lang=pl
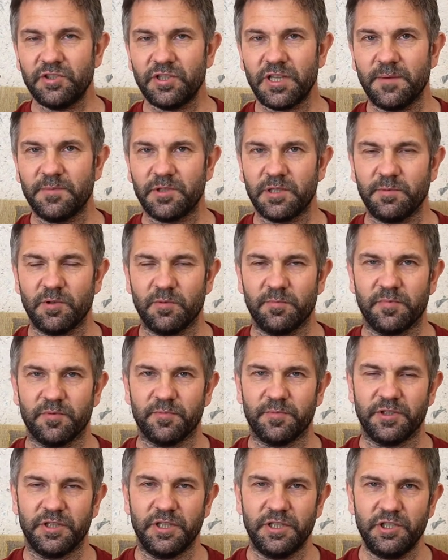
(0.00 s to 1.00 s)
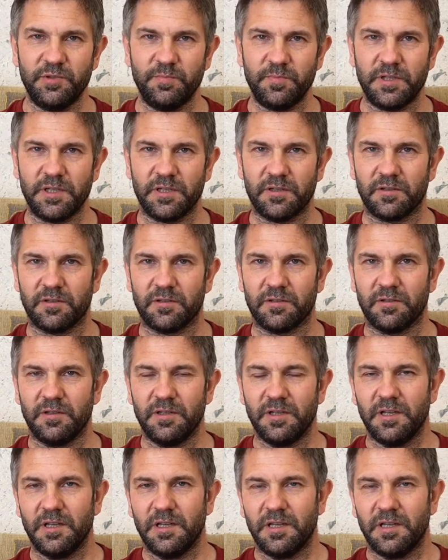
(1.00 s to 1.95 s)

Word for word: Czytałem sobie o buddyzmie, o